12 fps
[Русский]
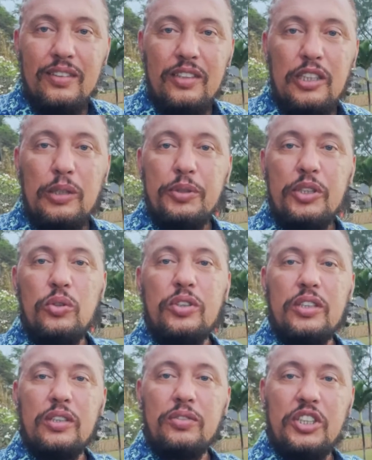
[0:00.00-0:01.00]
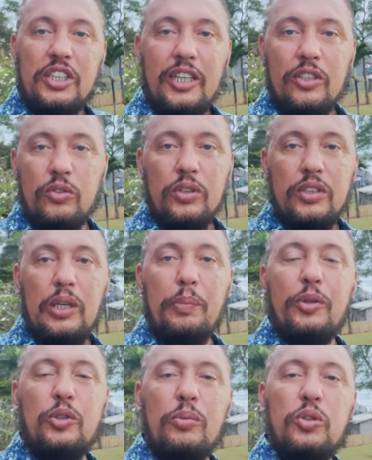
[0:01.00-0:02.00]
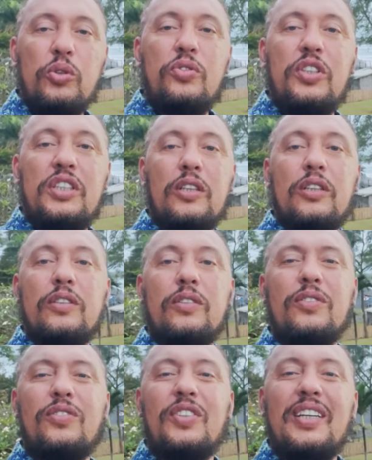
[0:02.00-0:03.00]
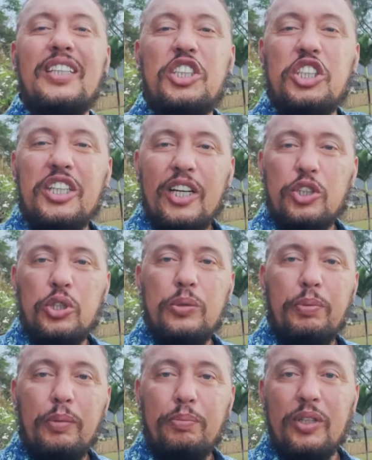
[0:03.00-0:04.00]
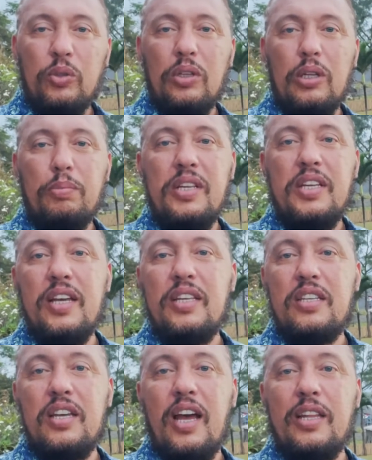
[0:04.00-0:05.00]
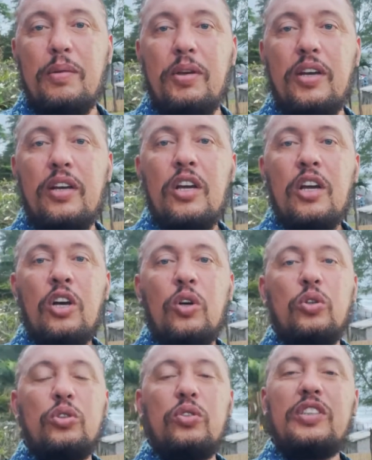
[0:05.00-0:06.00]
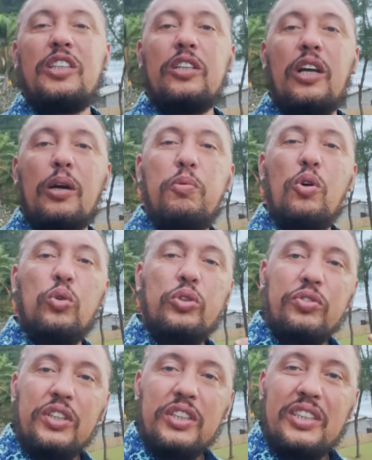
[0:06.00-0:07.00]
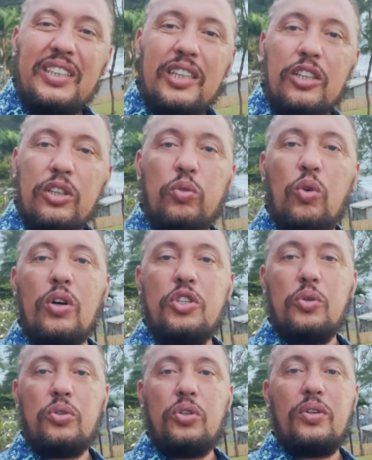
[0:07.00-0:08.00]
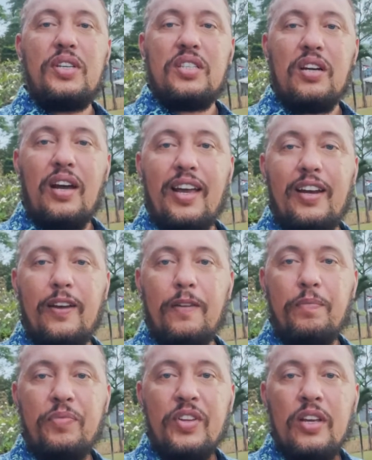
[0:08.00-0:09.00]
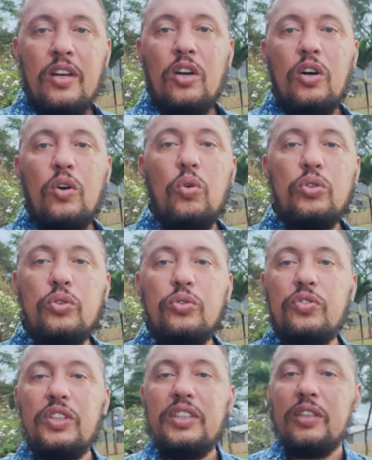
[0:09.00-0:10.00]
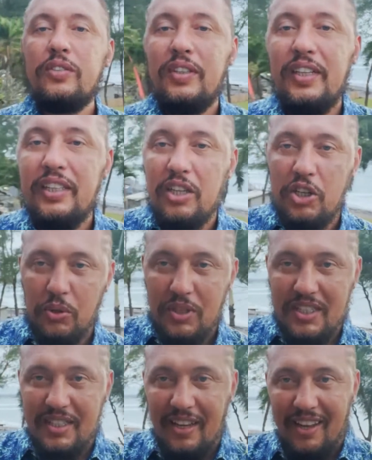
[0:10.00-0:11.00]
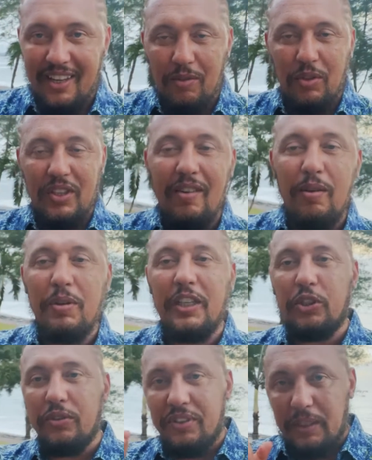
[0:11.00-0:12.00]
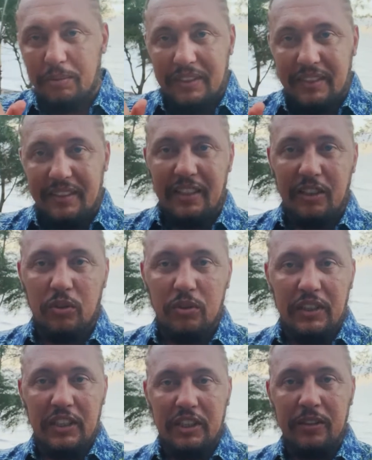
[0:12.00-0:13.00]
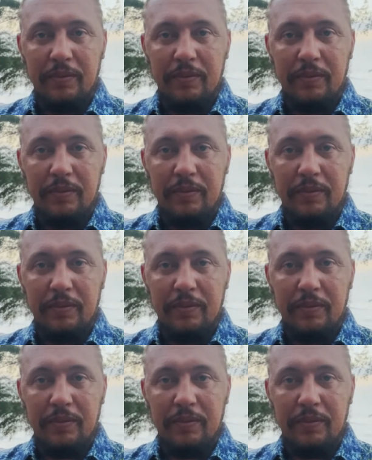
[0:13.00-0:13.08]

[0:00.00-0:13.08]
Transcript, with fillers: и принес это в жертву. И потом он увидел величайшую победу над мадианитянами. Он увидел, как Бог утвердил его, судьей Израиля. Он увидел великие чудеса. И вот я вам хочу всем сказать одну вещь.